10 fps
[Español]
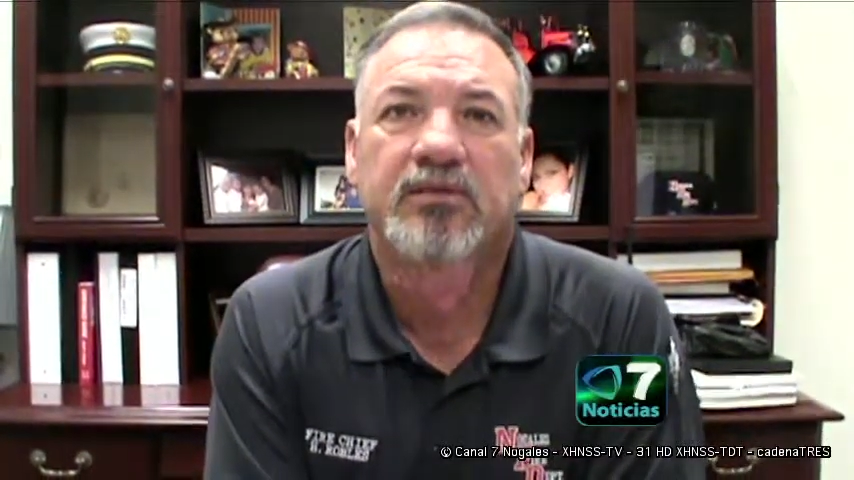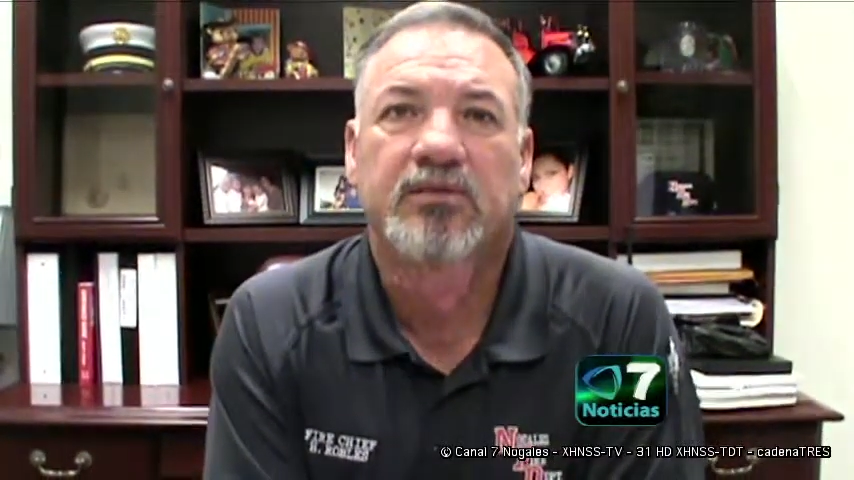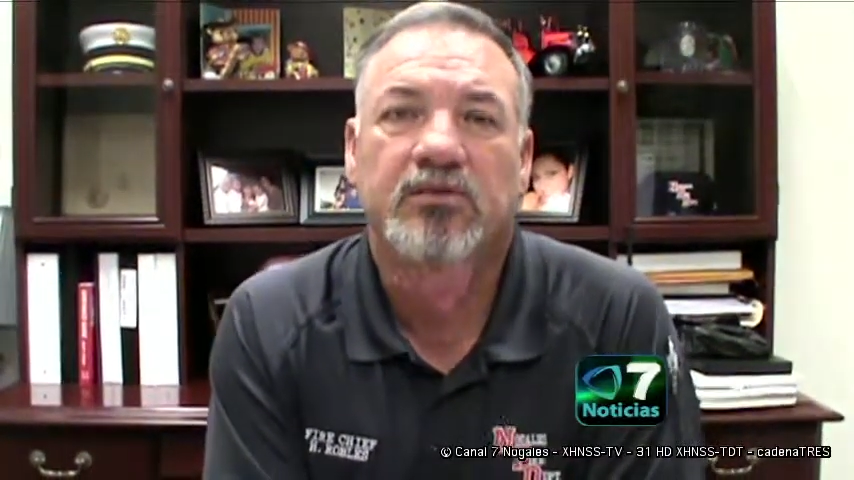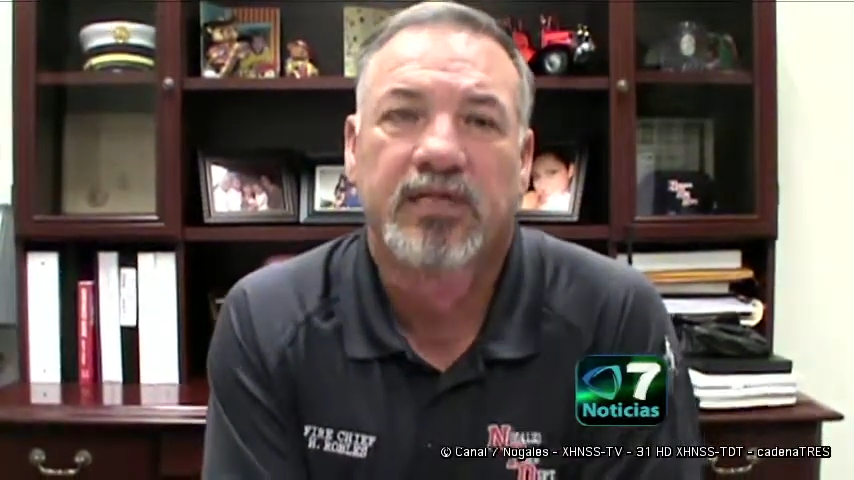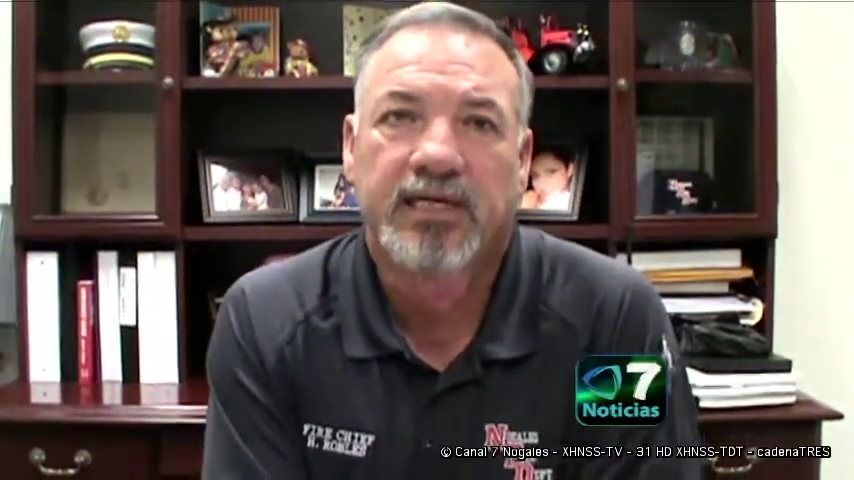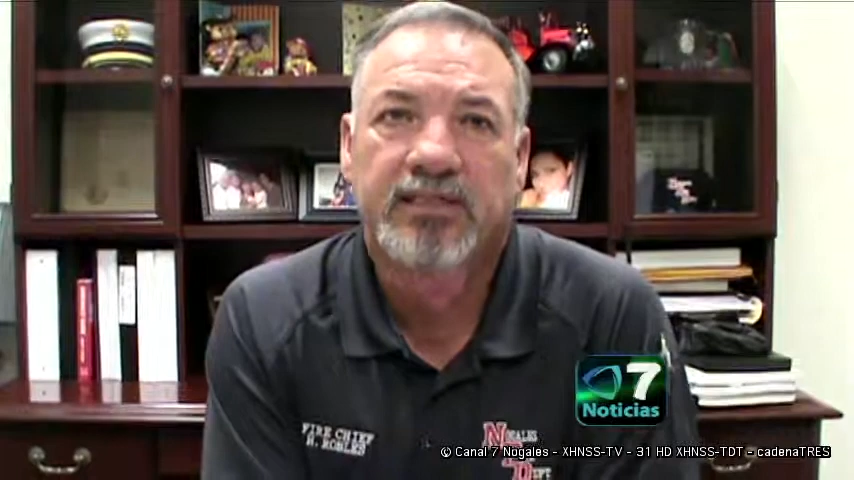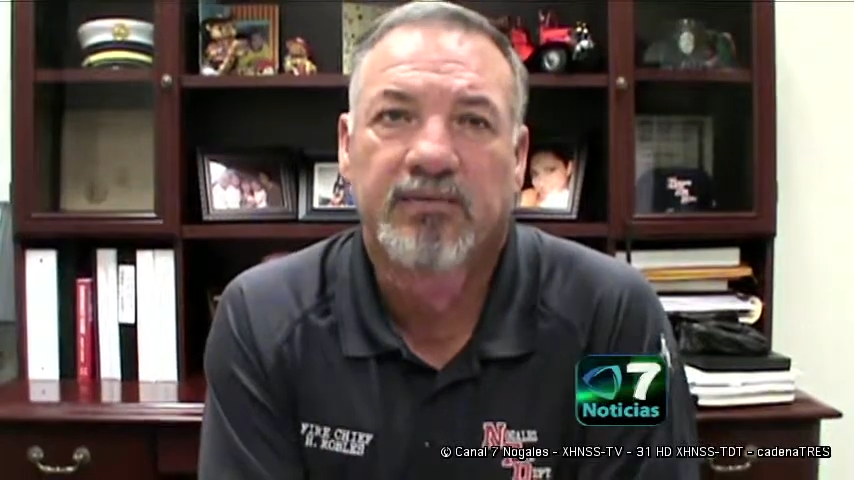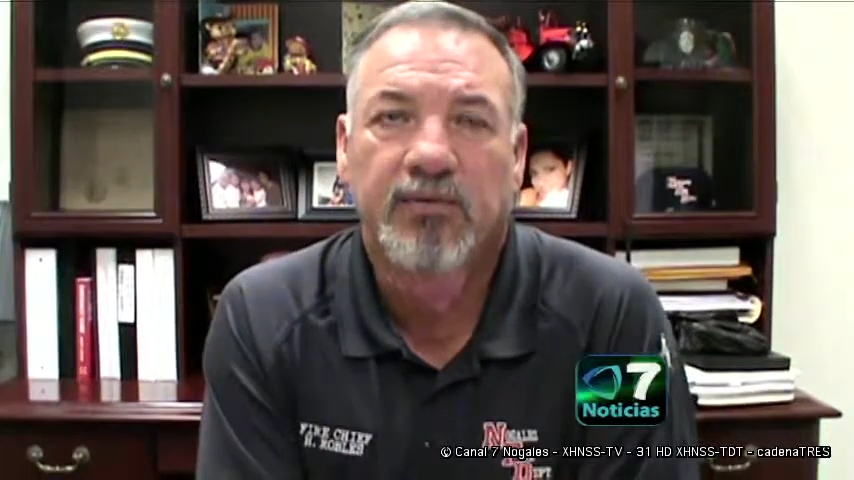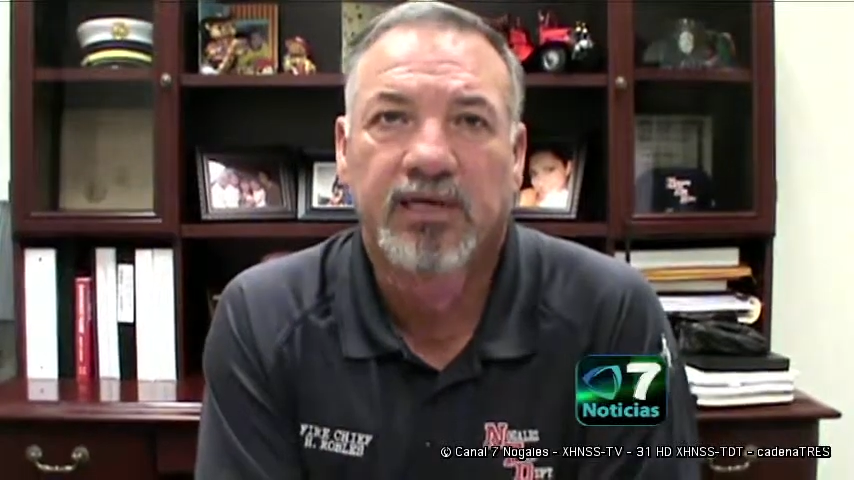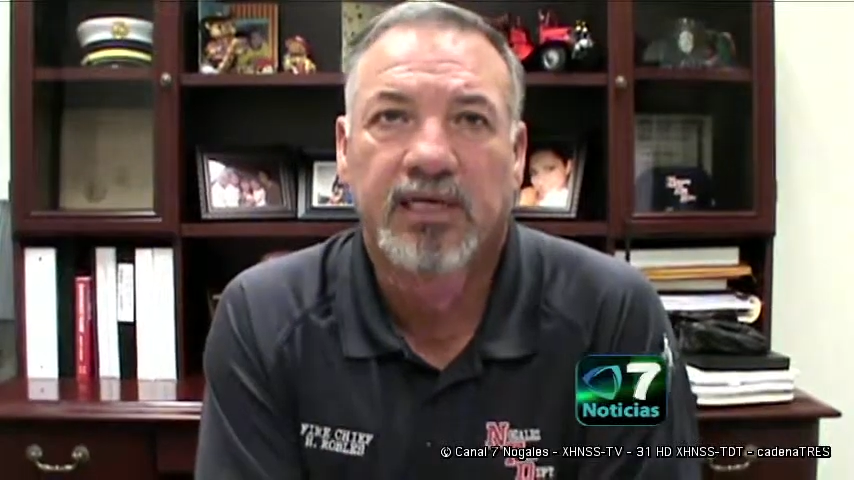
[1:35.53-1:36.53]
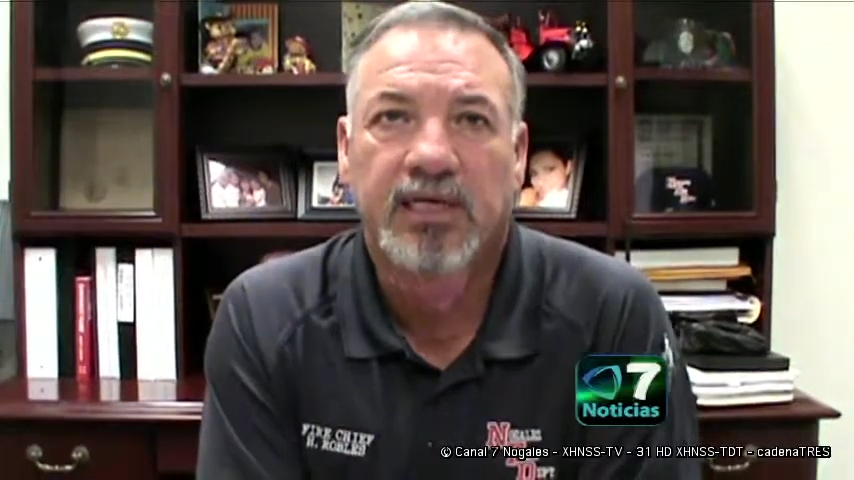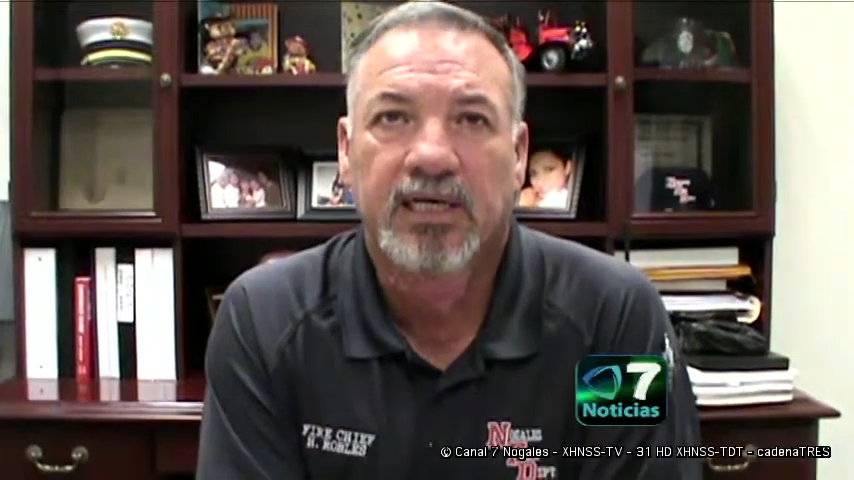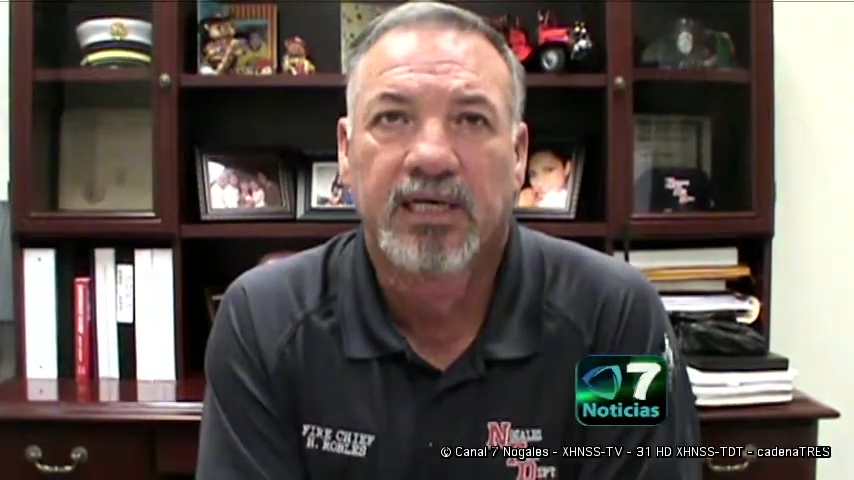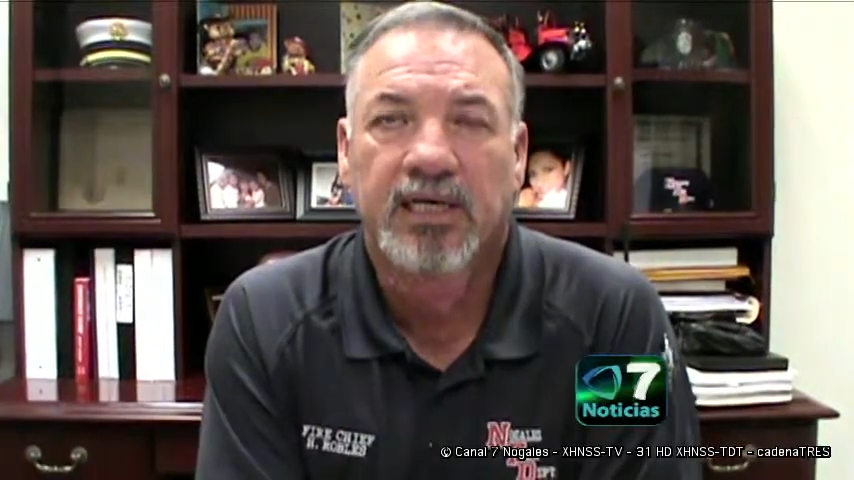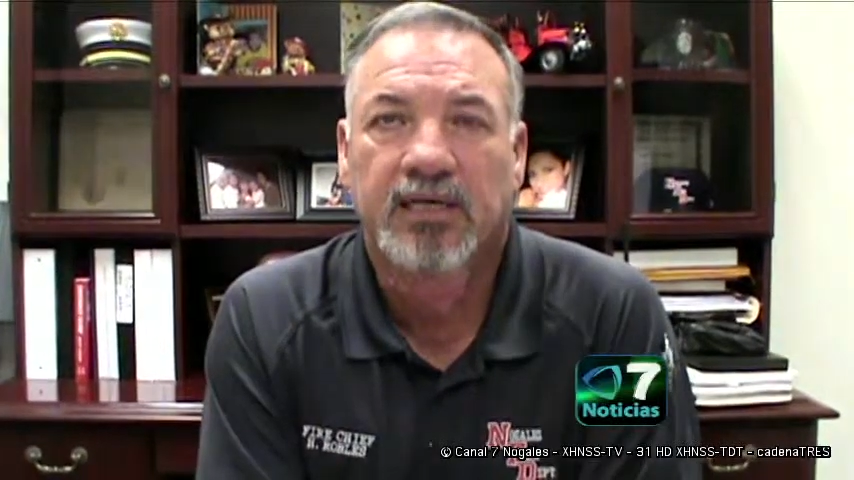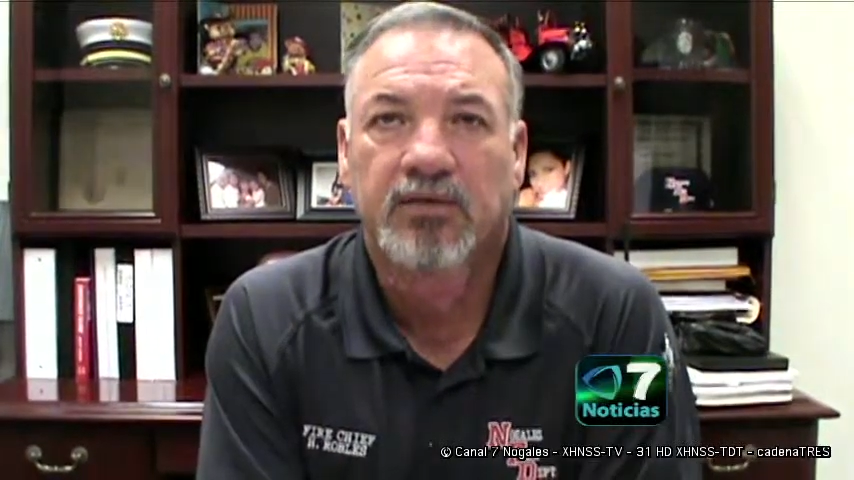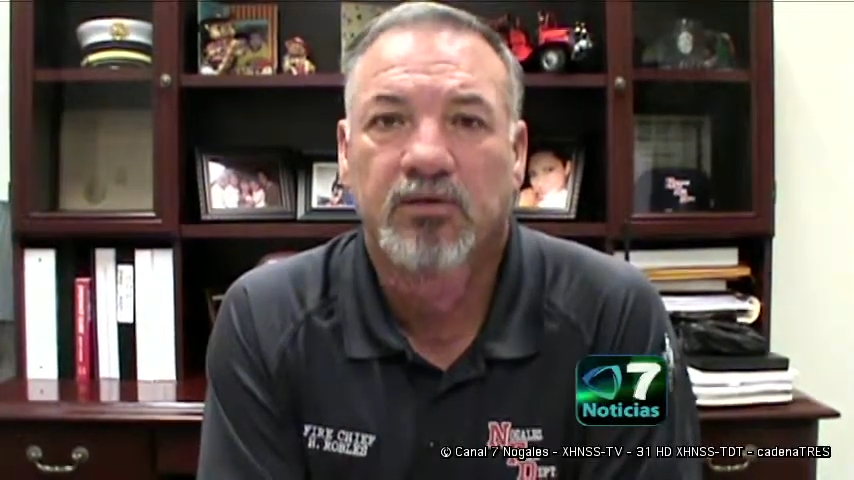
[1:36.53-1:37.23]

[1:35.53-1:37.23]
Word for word: sostenerse en buena ah,